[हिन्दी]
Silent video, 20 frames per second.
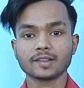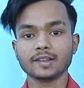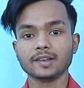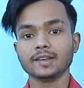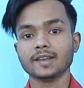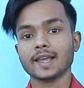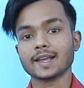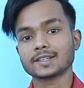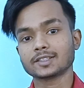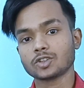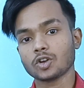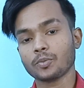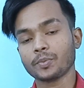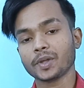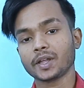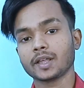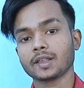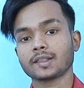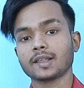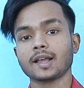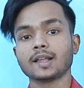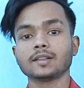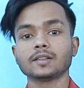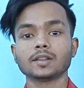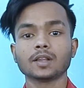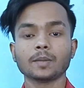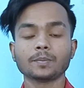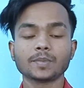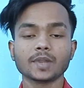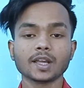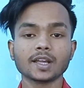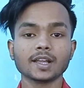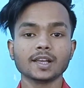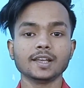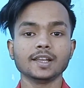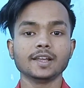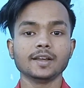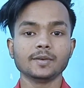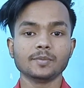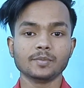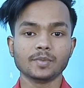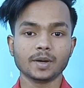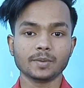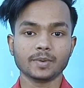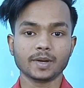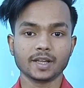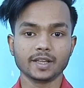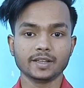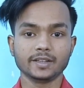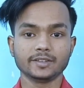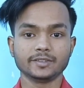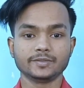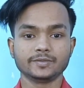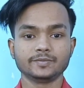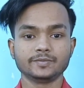किसी नेक्स्ट टॉपिक के साथ तब तक के लिए बाय बाय